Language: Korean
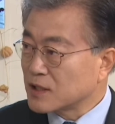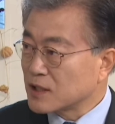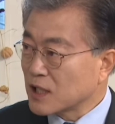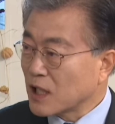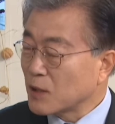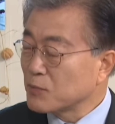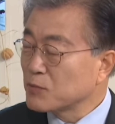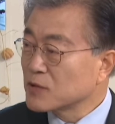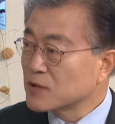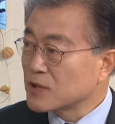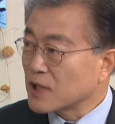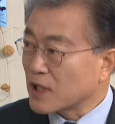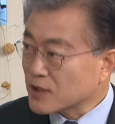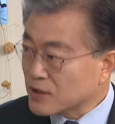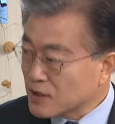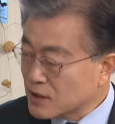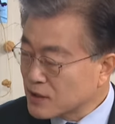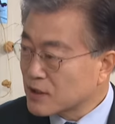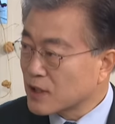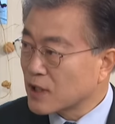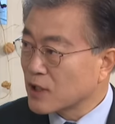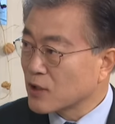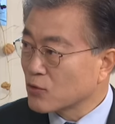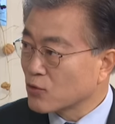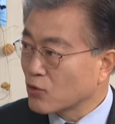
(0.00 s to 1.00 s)
지난번
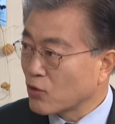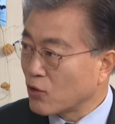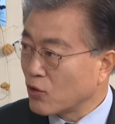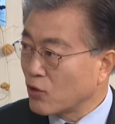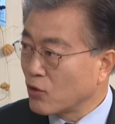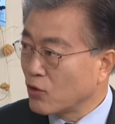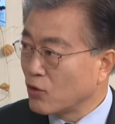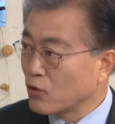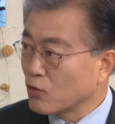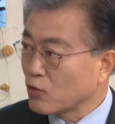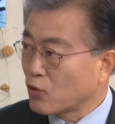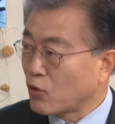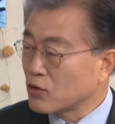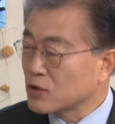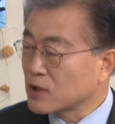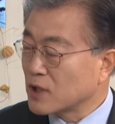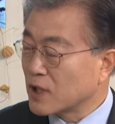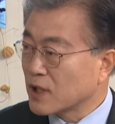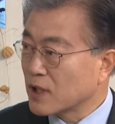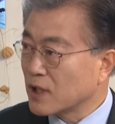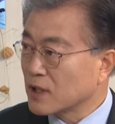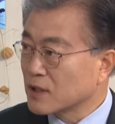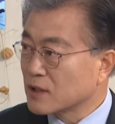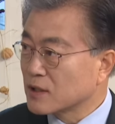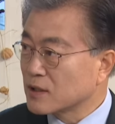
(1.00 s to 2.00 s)
대선 때도
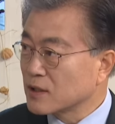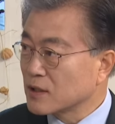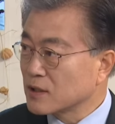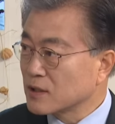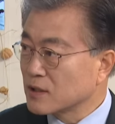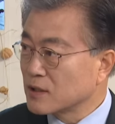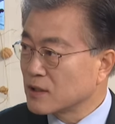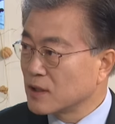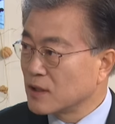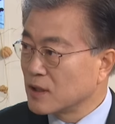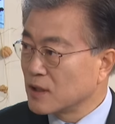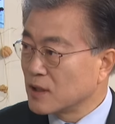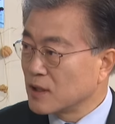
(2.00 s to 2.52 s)
공약했던